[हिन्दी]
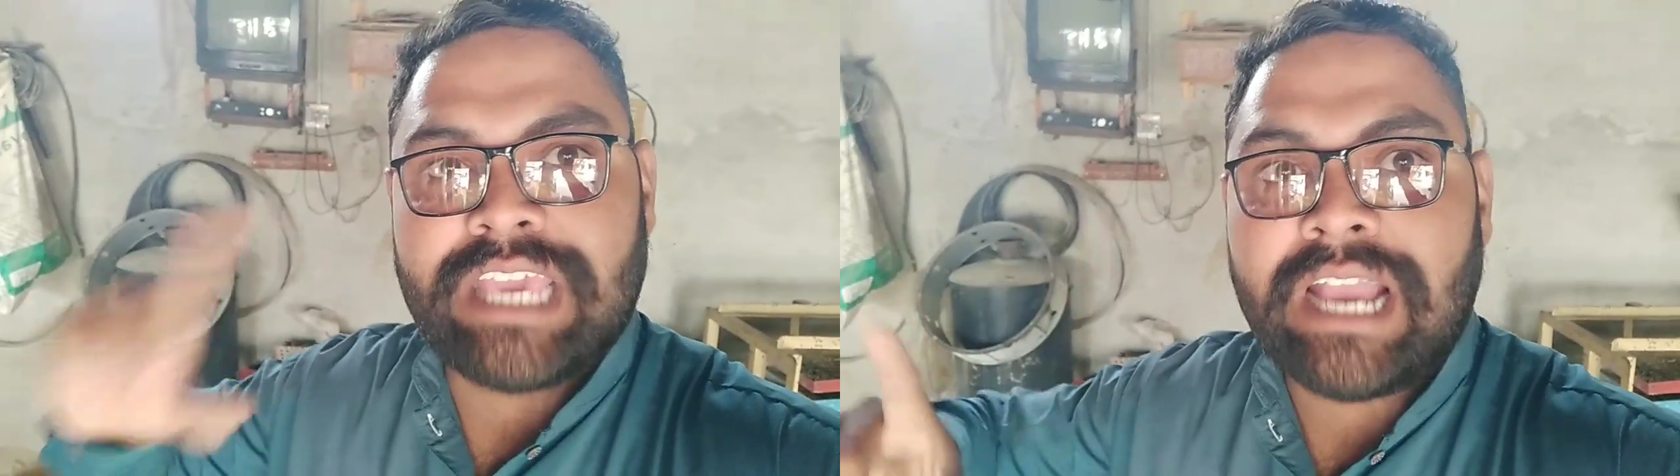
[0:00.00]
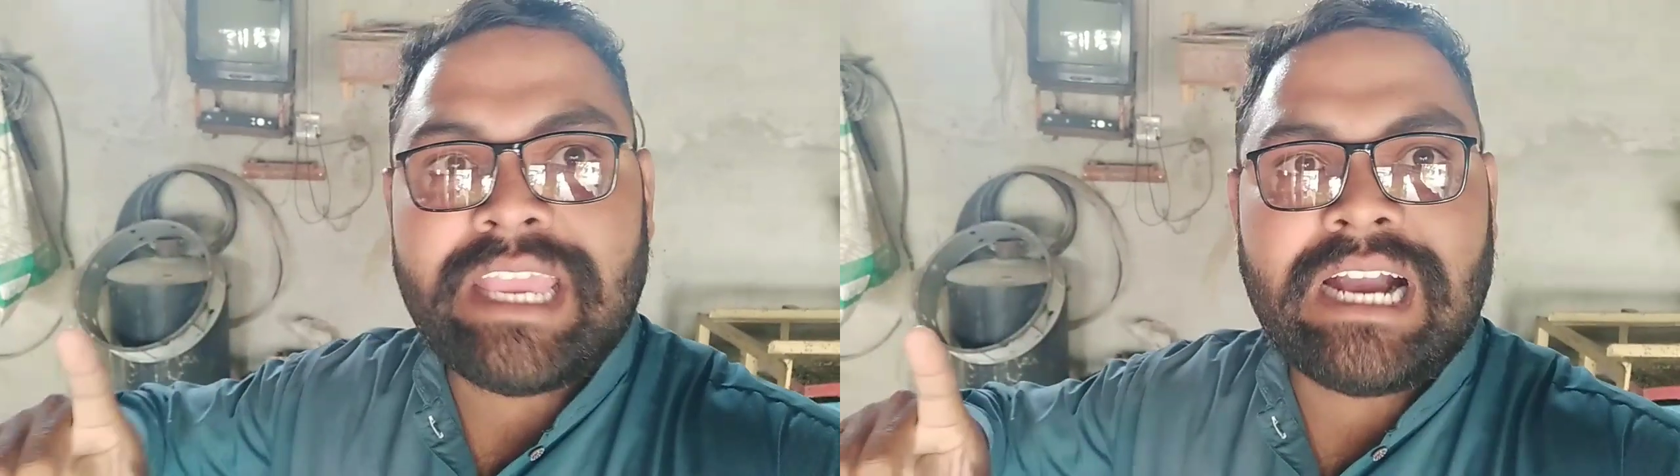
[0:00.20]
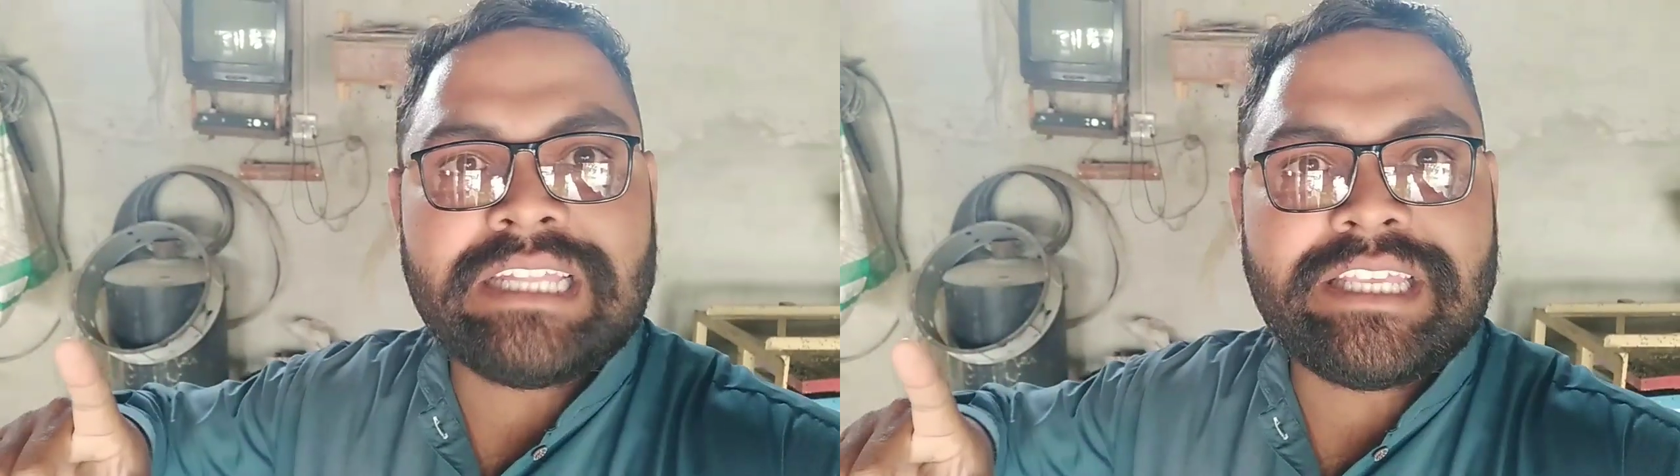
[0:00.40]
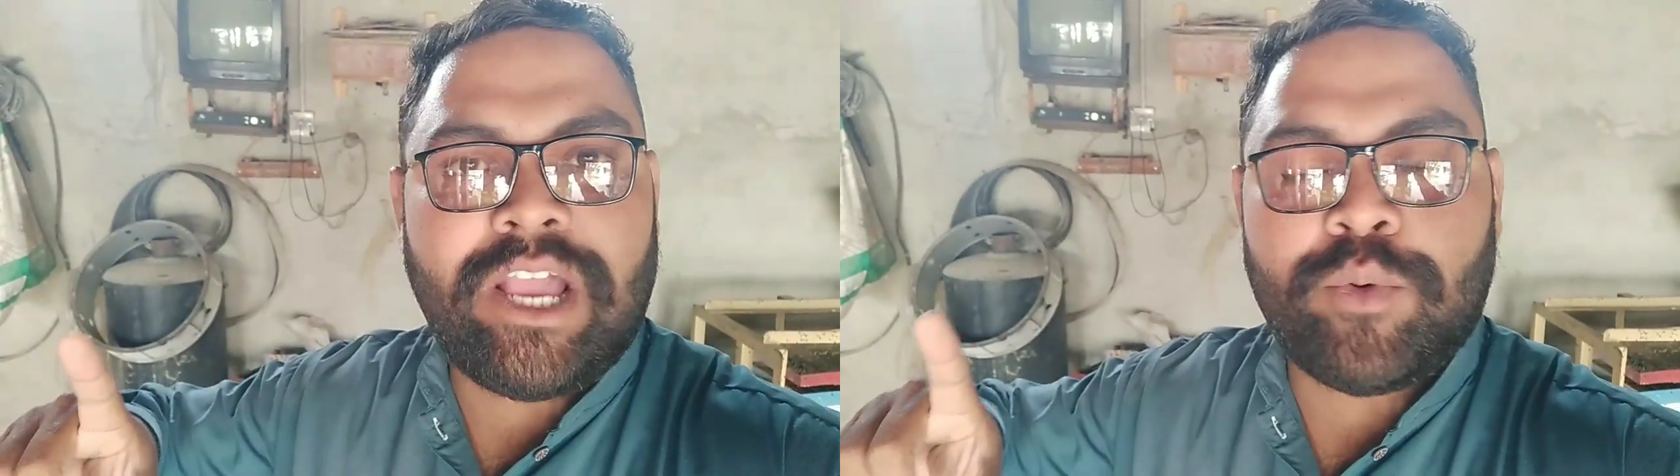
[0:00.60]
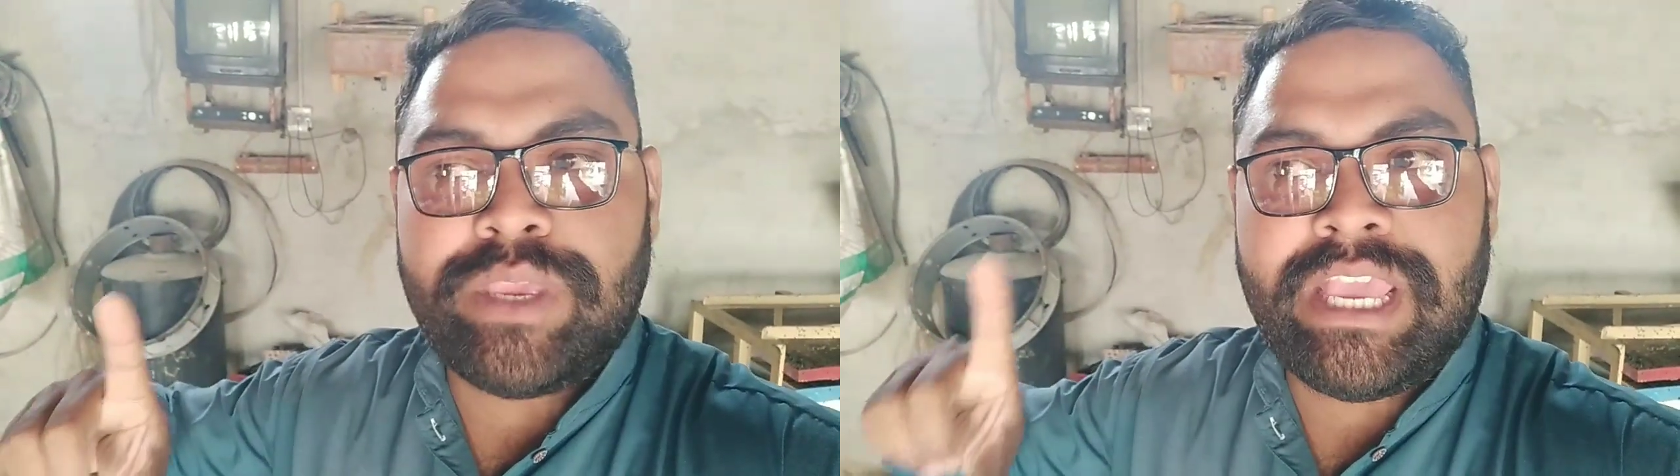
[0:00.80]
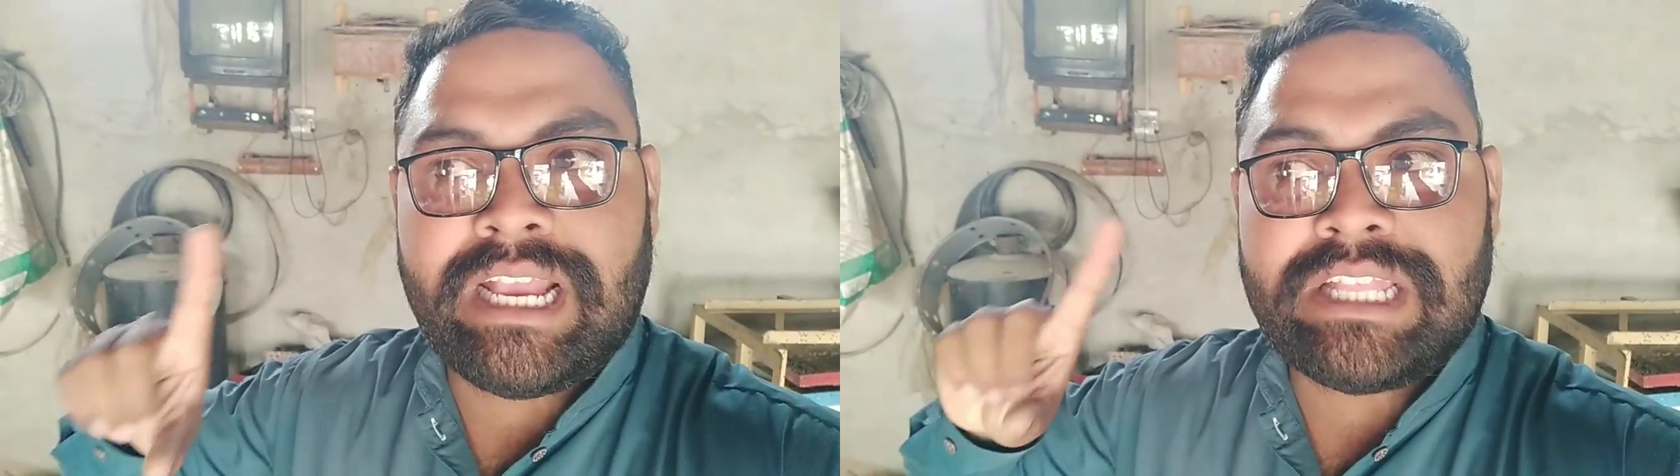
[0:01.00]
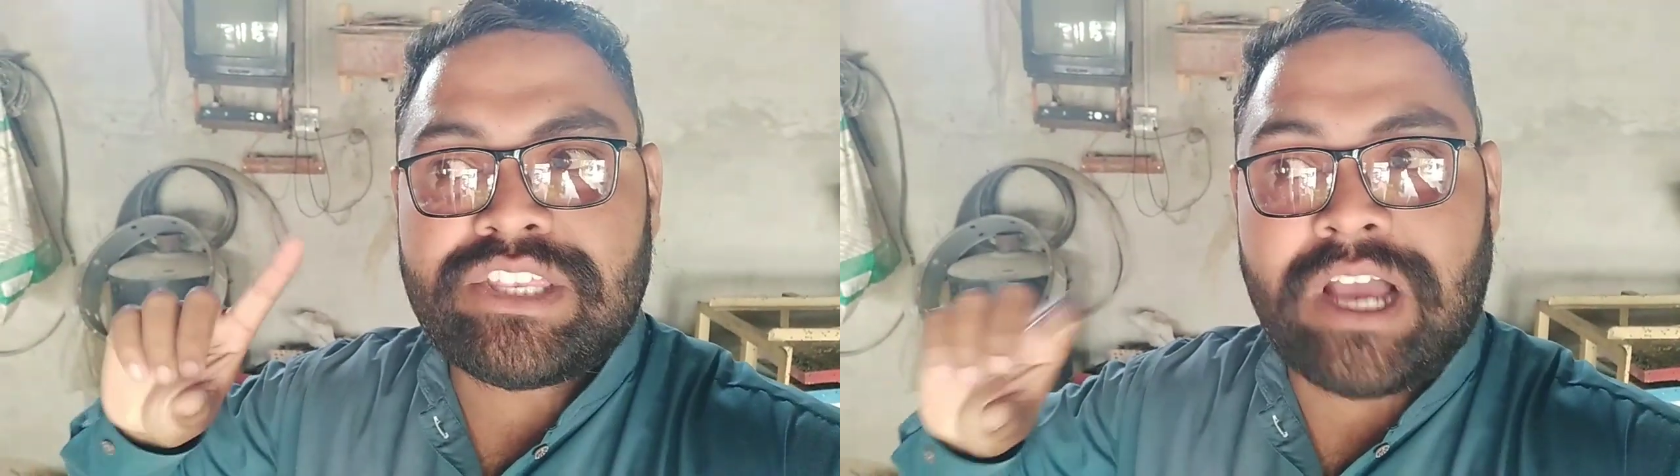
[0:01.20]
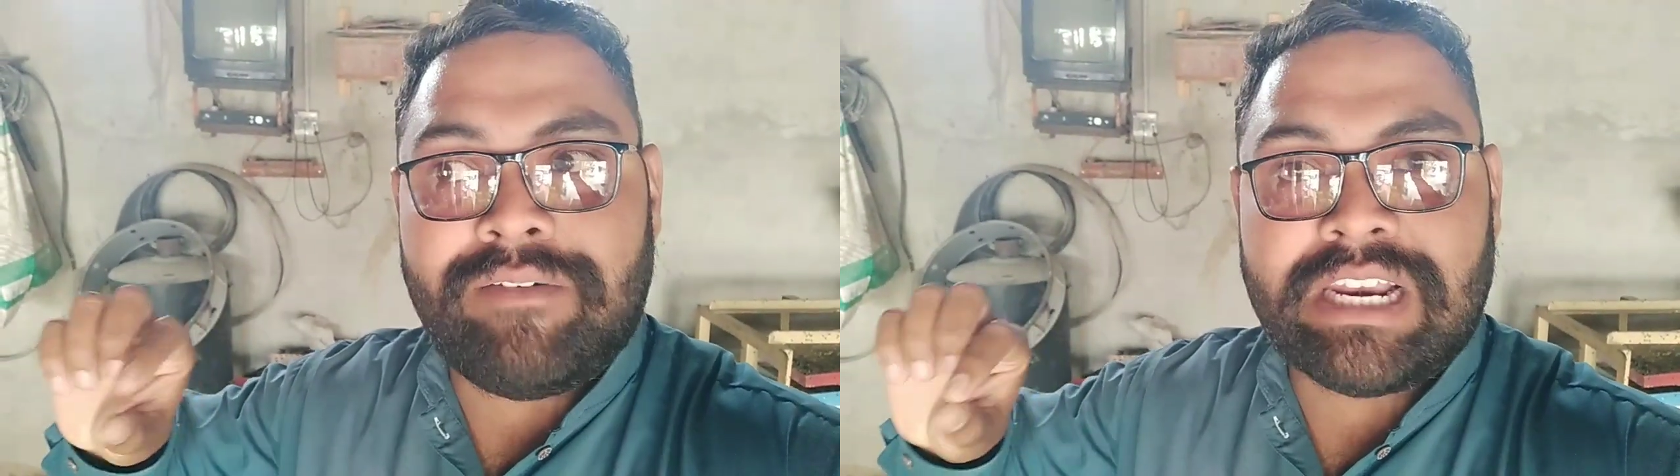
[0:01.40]
क्या क्या गलतियां हुई हैं कि
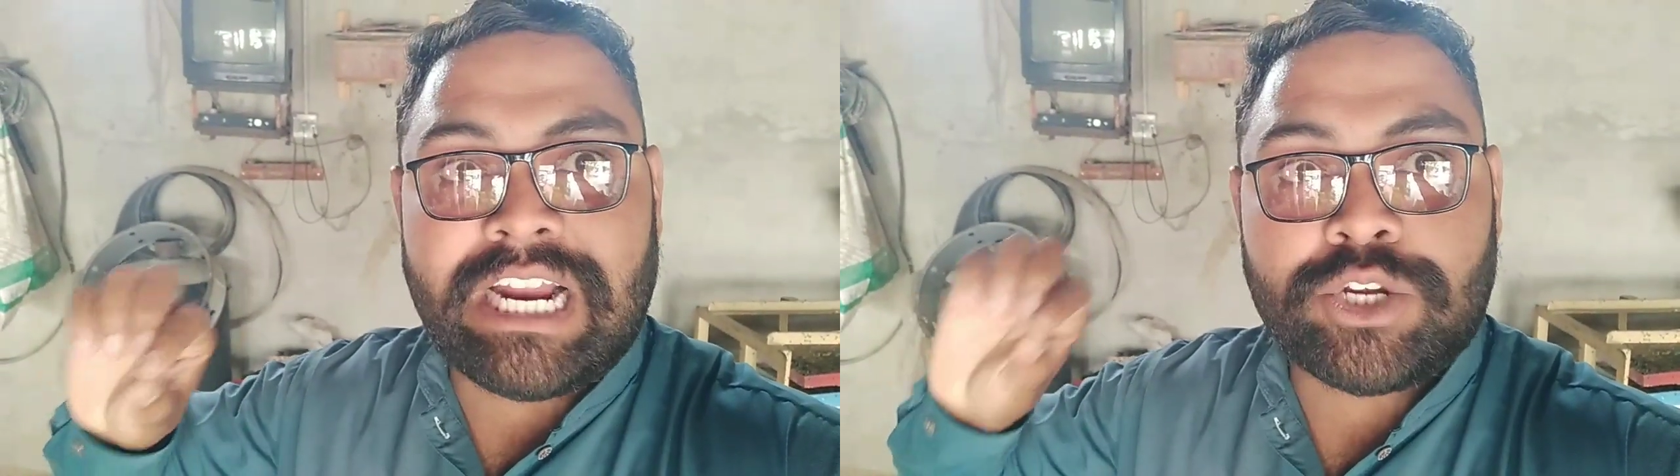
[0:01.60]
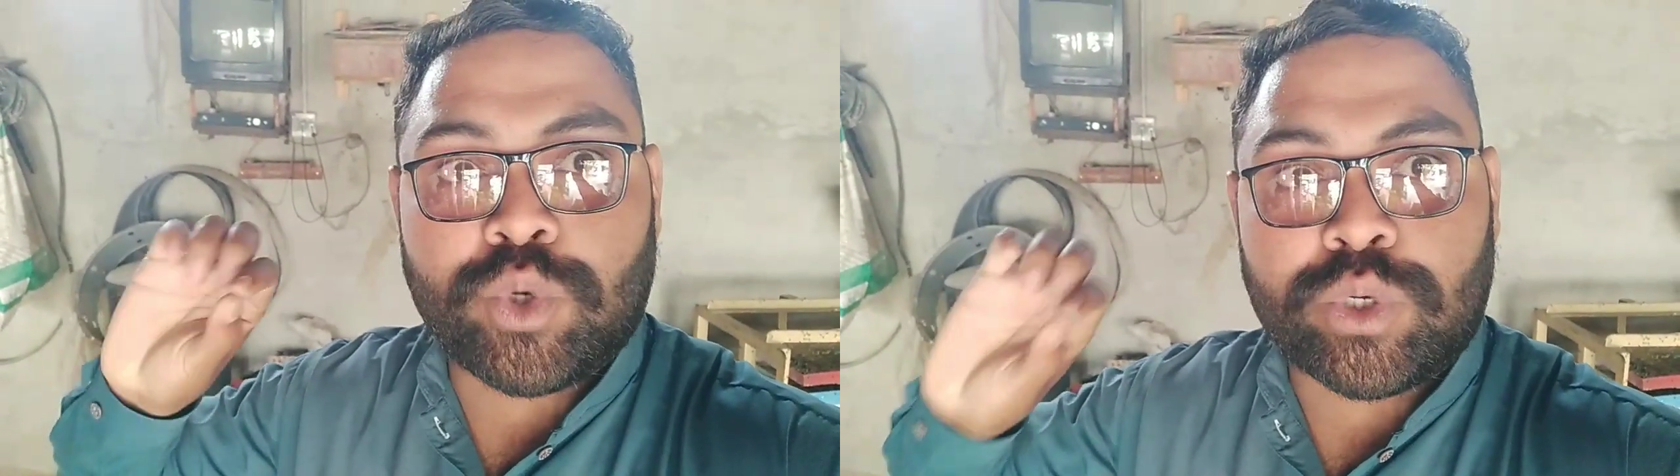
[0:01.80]
चावल का